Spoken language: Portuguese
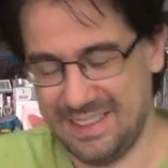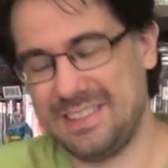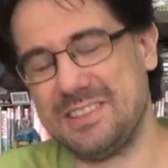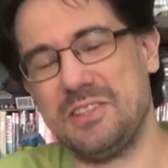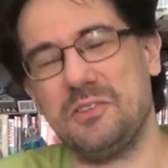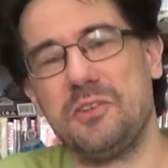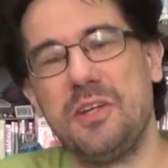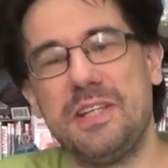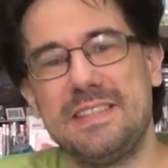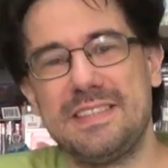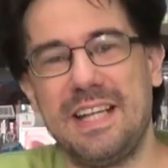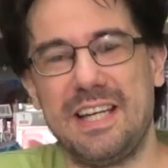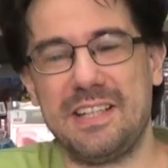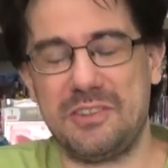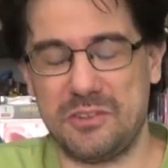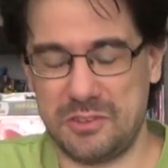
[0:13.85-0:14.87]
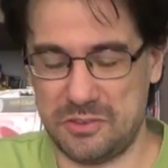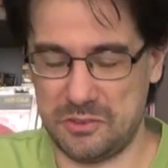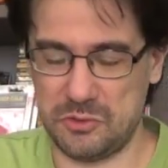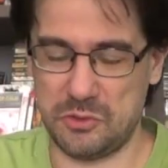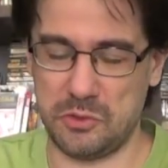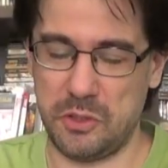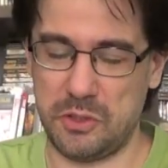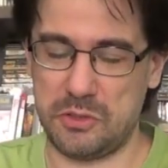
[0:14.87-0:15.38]
São dois arcos,
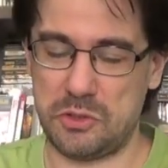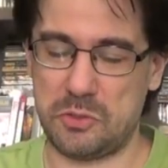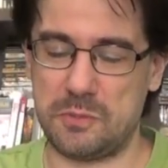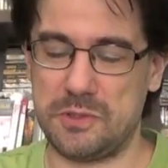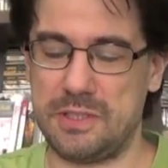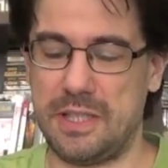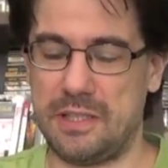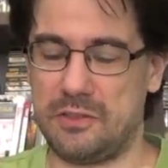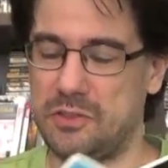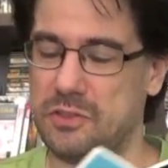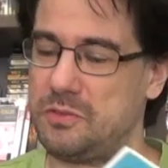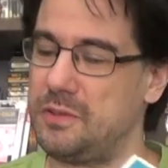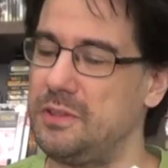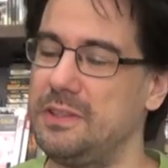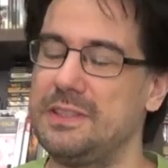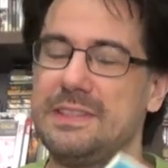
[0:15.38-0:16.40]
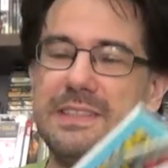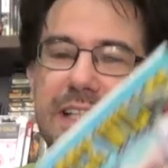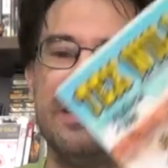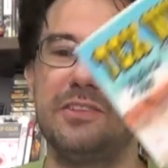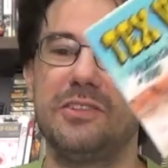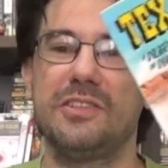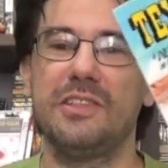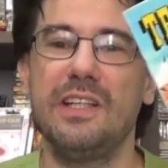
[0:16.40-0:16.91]
dos dois últimos arcos que foram
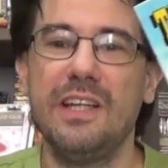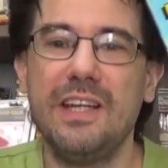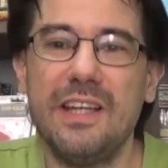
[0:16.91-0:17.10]
lançados